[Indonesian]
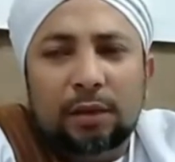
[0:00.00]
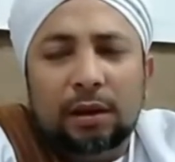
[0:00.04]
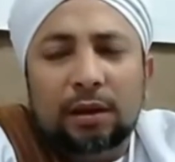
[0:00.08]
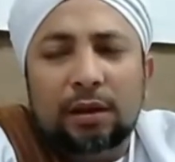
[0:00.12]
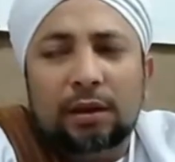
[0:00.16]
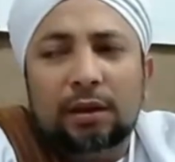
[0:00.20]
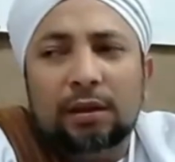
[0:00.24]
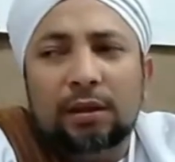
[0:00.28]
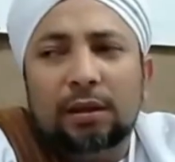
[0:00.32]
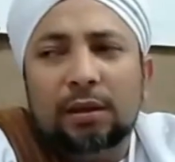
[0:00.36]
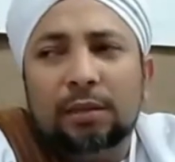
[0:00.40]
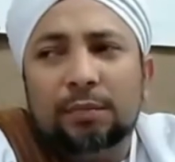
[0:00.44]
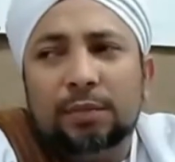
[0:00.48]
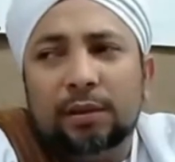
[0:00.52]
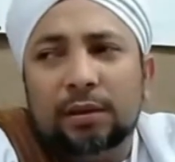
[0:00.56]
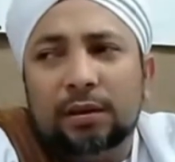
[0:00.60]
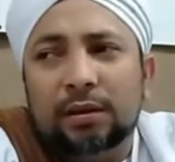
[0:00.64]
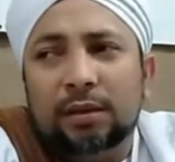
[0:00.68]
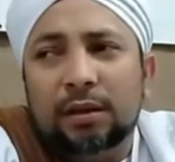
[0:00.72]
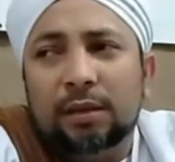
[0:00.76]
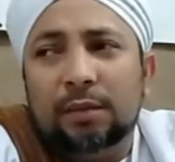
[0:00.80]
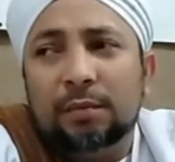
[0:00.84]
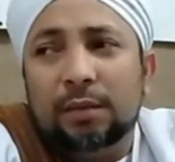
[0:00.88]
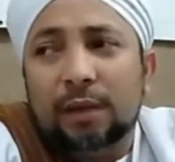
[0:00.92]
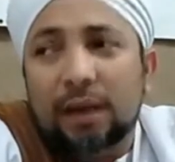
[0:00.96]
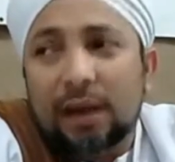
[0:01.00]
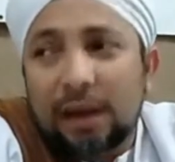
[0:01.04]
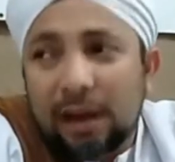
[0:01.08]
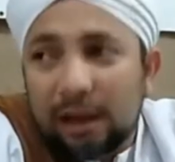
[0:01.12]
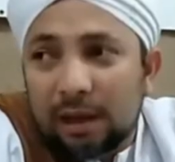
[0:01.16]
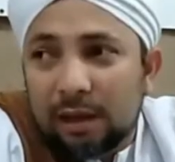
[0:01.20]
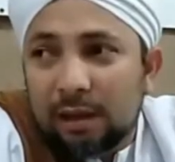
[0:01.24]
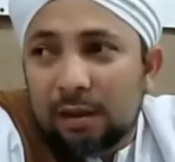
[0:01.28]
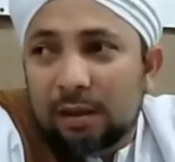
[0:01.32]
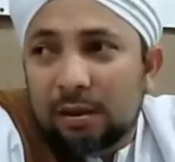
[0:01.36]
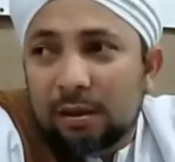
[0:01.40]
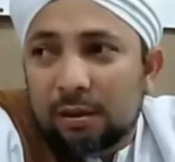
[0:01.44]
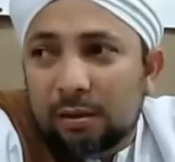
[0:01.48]
Akhirnya apa dia bela
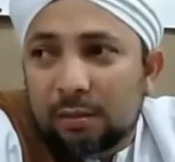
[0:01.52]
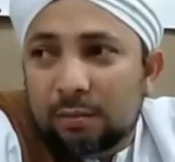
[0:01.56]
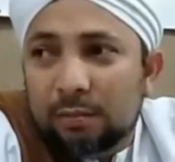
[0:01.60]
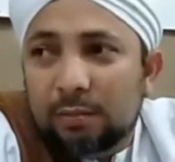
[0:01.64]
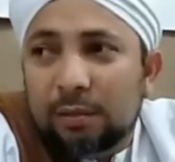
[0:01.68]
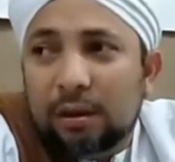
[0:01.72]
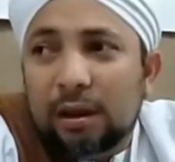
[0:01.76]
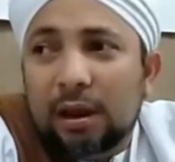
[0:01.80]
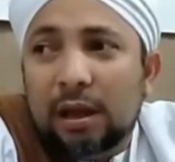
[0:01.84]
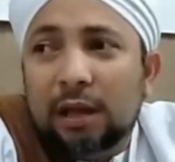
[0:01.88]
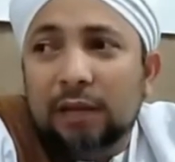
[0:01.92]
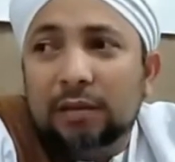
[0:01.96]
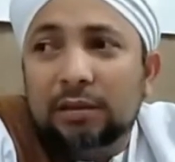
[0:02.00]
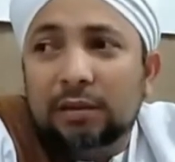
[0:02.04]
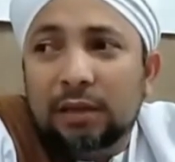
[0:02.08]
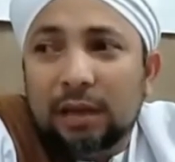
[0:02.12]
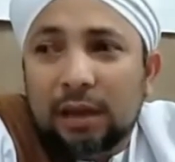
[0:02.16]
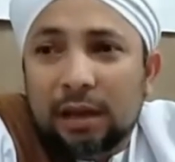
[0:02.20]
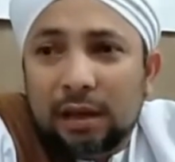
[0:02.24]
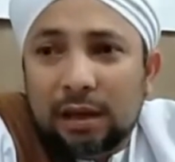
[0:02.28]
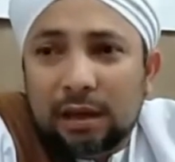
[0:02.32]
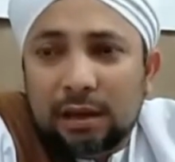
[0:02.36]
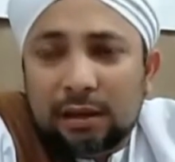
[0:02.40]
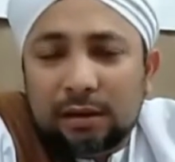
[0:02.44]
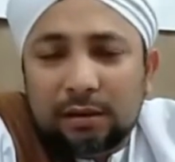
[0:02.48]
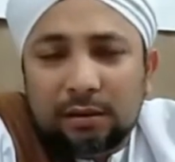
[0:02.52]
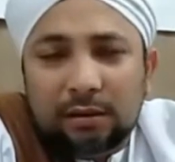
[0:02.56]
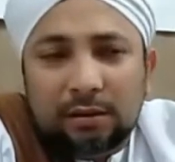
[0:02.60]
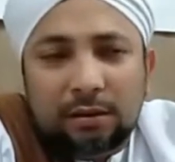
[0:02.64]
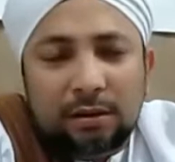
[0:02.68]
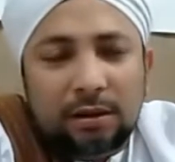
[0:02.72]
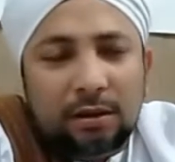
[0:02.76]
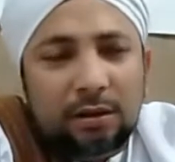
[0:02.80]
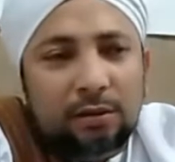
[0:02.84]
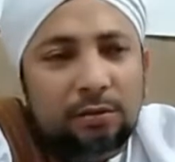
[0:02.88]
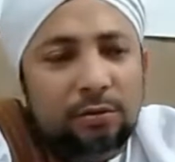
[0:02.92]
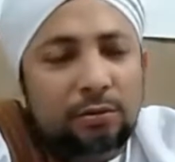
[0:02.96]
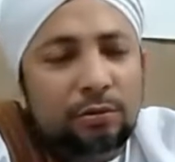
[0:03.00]
belajar,
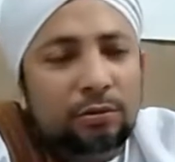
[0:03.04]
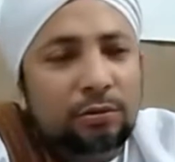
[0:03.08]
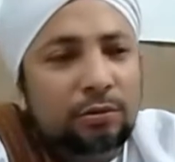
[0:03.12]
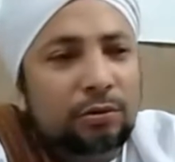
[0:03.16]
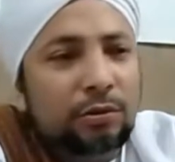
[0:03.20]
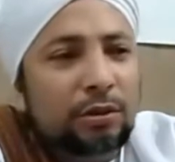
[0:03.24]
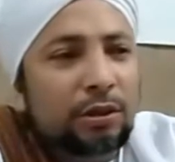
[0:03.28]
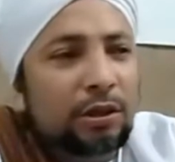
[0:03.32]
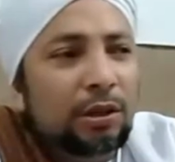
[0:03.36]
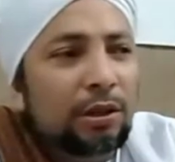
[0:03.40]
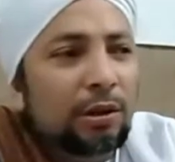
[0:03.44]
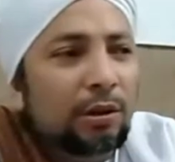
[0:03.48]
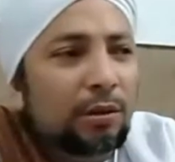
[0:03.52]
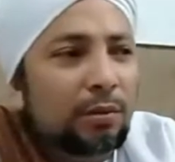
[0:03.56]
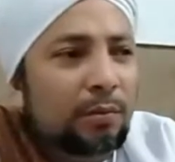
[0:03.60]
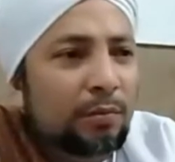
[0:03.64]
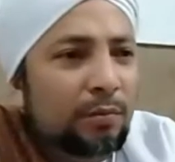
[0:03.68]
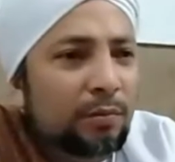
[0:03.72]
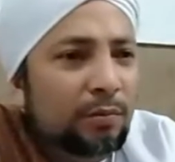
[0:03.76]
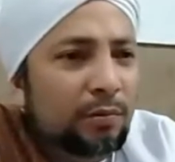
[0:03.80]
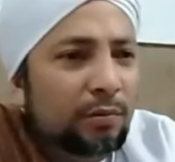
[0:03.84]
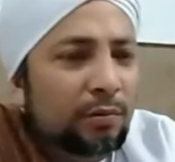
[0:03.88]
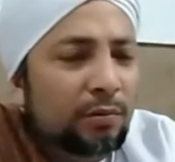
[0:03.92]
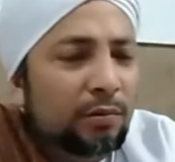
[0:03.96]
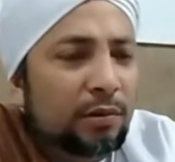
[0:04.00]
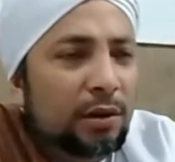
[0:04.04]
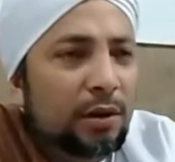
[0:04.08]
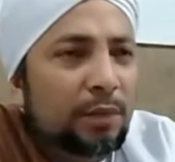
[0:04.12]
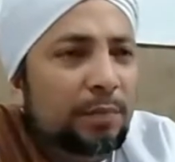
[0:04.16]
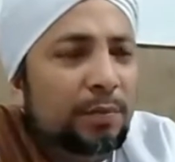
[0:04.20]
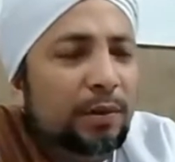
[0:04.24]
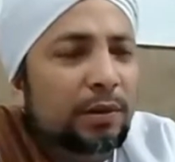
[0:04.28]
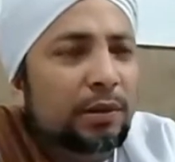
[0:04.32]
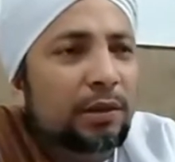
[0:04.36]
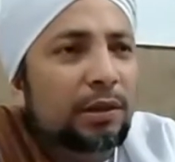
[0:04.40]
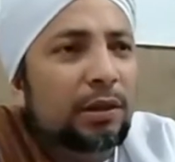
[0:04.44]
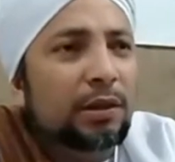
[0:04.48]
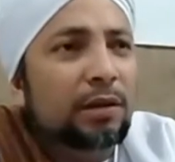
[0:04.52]
ya nuntut ilmu,
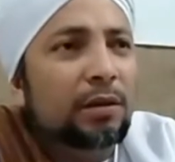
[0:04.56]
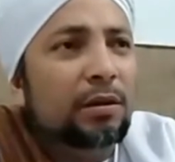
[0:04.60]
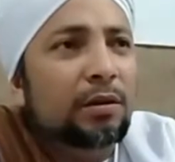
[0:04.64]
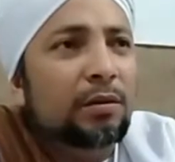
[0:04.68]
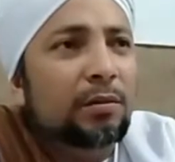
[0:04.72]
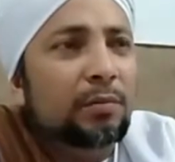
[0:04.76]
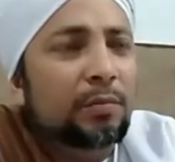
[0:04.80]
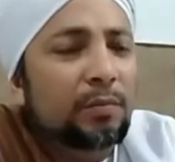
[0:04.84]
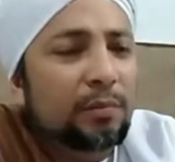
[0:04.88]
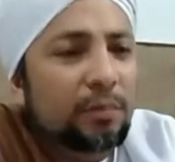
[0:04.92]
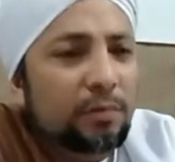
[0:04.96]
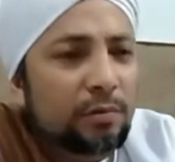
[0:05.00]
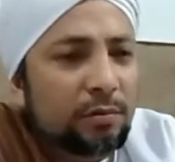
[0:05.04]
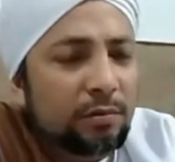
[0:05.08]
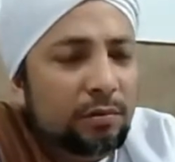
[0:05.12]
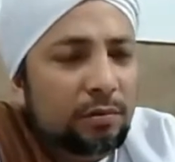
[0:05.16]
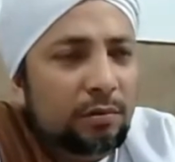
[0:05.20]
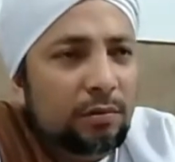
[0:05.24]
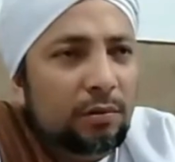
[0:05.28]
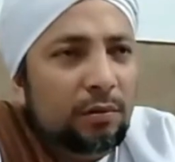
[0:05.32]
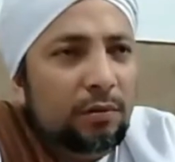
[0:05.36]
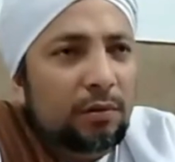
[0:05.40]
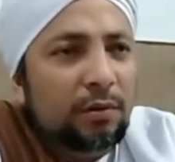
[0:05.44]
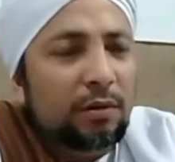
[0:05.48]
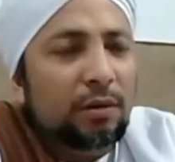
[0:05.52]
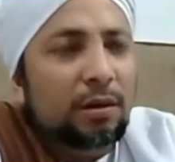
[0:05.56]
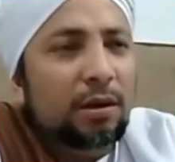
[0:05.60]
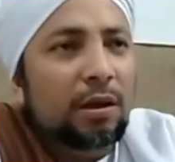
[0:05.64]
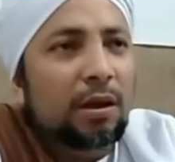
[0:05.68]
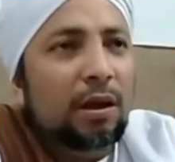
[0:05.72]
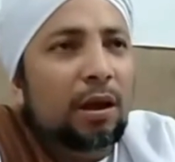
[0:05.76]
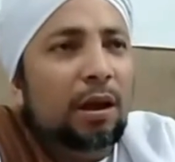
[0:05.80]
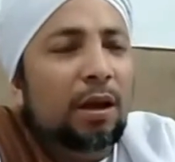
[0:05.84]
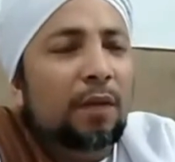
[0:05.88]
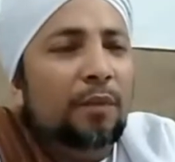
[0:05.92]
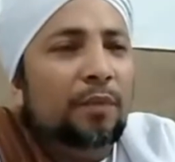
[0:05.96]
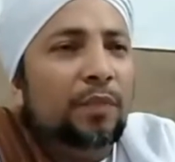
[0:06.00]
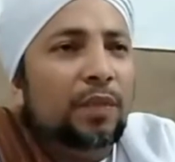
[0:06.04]
dapat ilmu, ya.
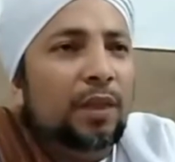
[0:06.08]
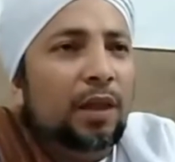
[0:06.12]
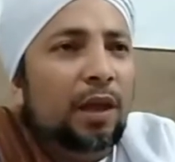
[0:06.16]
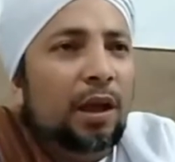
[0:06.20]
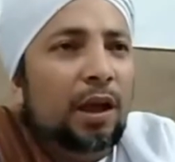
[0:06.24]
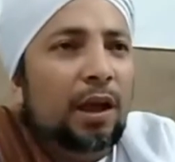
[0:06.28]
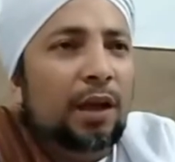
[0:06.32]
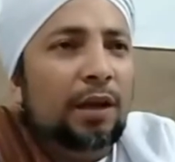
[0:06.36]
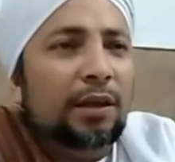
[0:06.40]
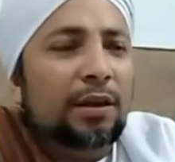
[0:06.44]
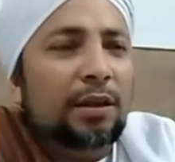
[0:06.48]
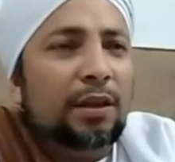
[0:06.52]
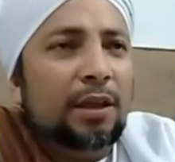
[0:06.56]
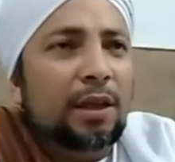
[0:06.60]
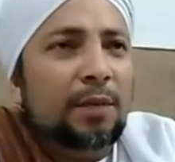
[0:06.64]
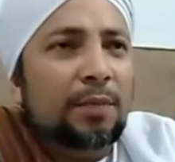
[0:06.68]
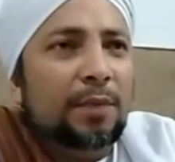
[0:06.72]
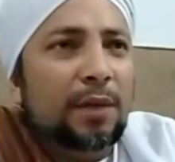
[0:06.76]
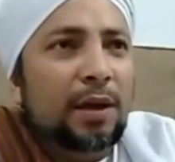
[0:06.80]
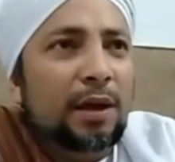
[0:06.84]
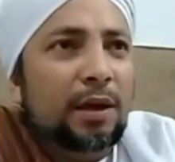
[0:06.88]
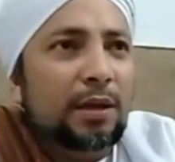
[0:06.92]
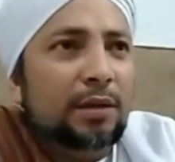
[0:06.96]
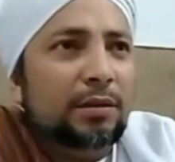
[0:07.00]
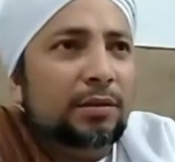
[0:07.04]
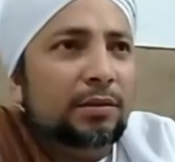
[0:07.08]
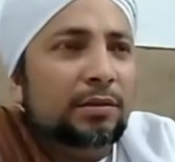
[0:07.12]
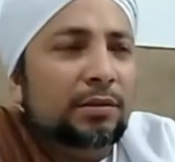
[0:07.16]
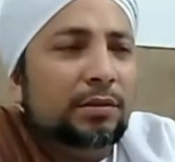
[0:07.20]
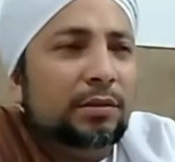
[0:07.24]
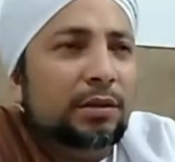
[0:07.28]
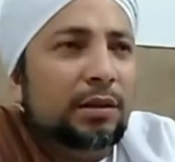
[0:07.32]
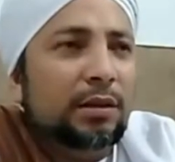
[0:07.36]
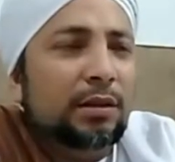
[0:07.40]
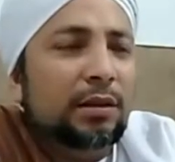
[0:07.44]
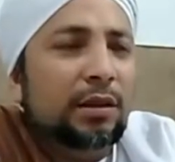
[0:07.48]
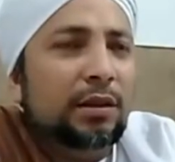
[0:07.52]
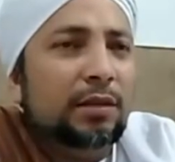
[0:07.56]
Akhirnya apa? Sayyidina